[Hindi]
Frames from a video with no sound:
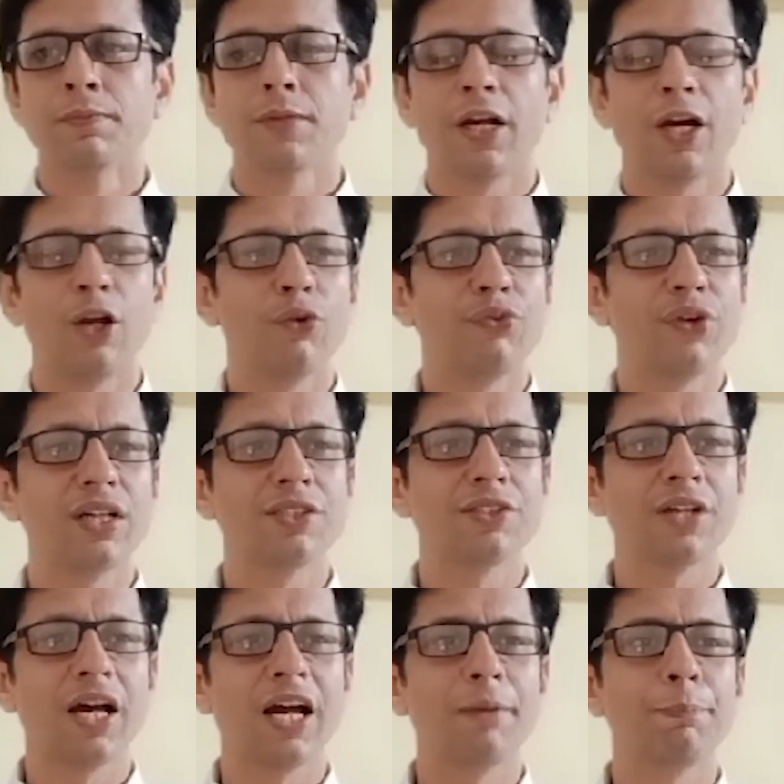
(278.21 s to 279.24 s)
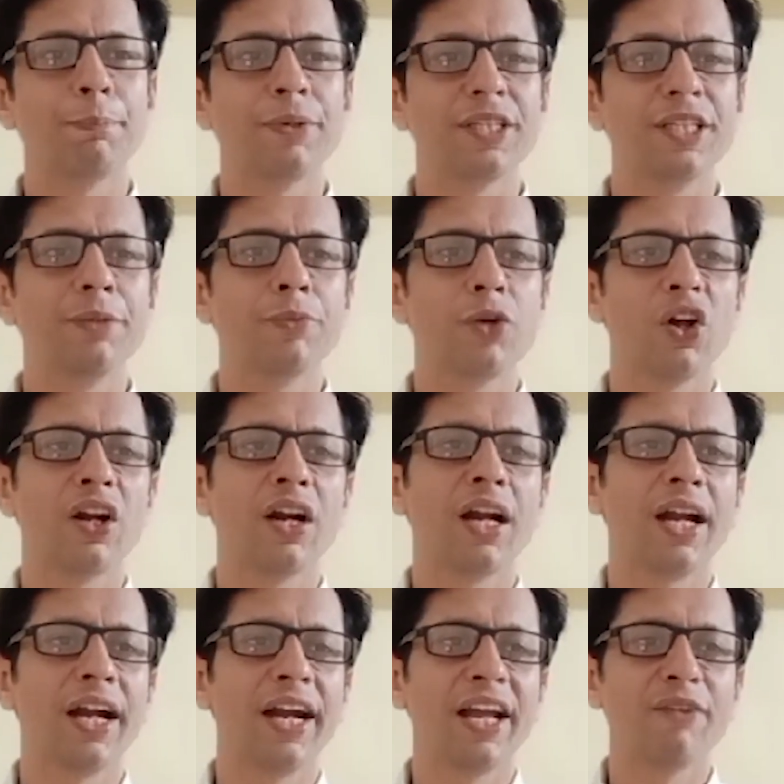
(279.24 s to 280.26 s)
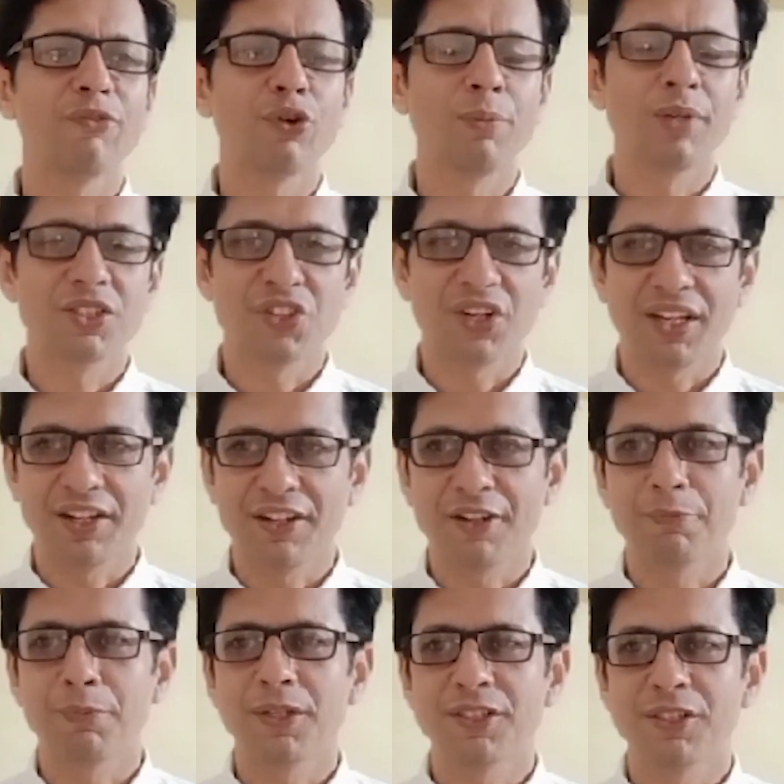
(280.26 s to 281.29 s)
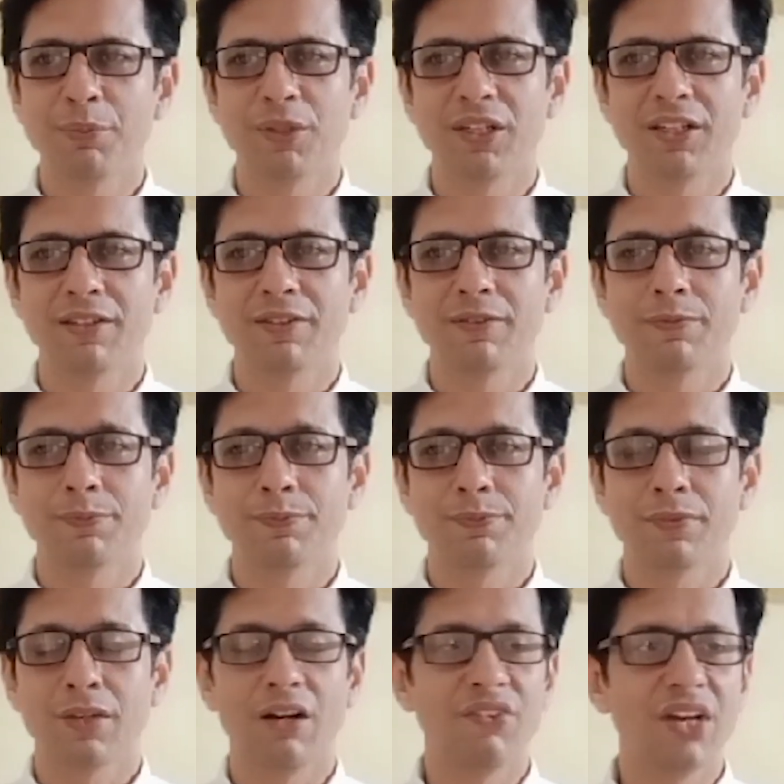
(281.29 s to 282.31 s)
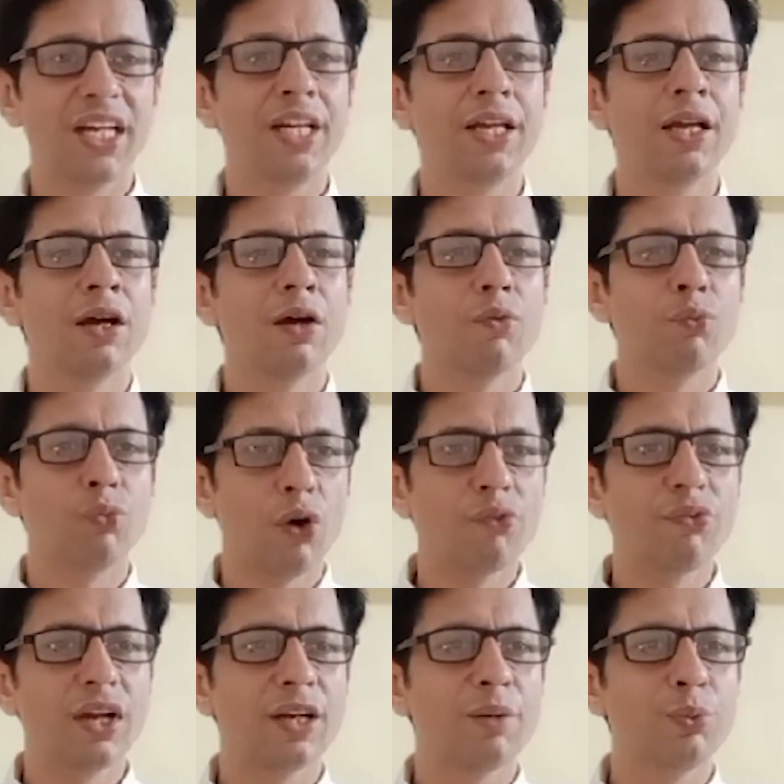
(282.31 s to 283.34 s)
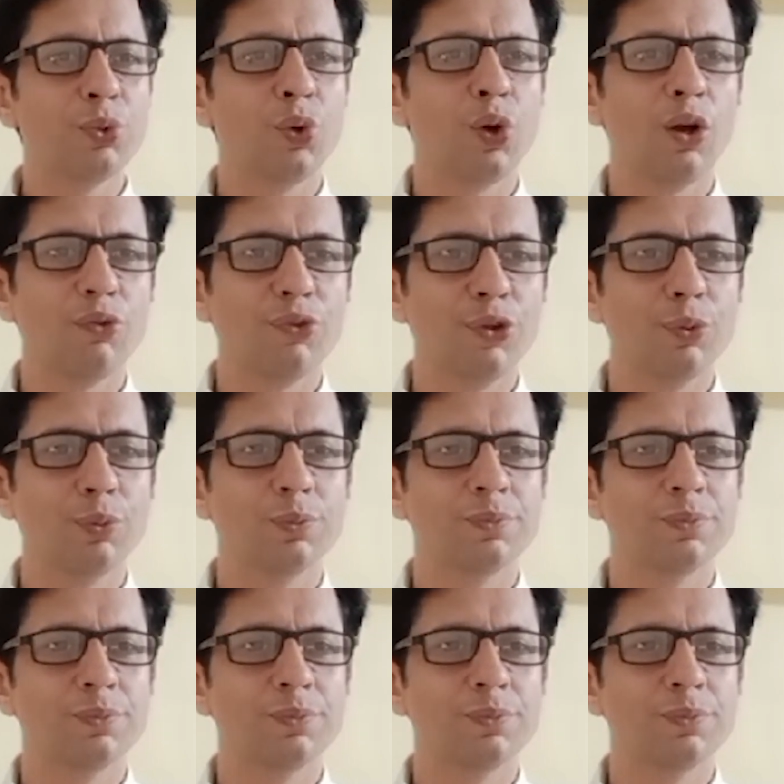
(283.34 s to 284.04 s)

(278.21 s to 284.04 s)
हेलो फ्रेंड्स आई एम प्रदीप कॉलरा एंड आई एम फ्रॉम एक्स्ट्रा केयर कंपनीज लिमिटेड अ वेरी वार्म वेलकम टू ऑल ऑफ यू